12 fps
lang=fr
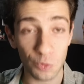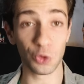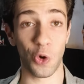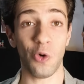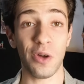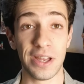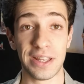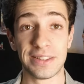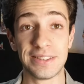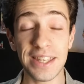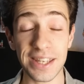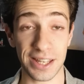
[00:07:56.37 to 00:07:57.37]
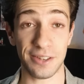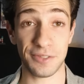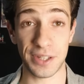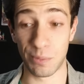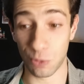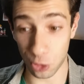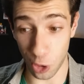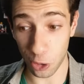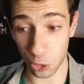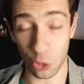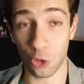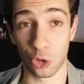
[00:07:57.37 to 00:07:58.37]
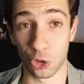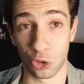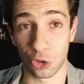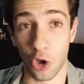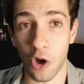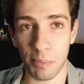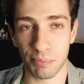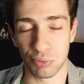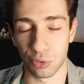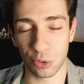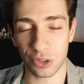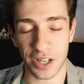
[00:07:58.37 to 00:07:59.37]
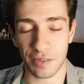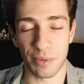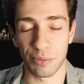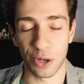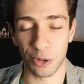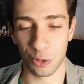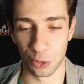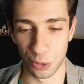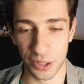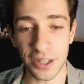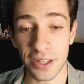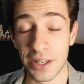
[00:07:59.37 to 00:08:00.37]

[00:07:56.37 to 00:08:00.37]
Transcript: Non, Dès qu'un film sort, je sors, plutôt j'arrive plus à conjuguer,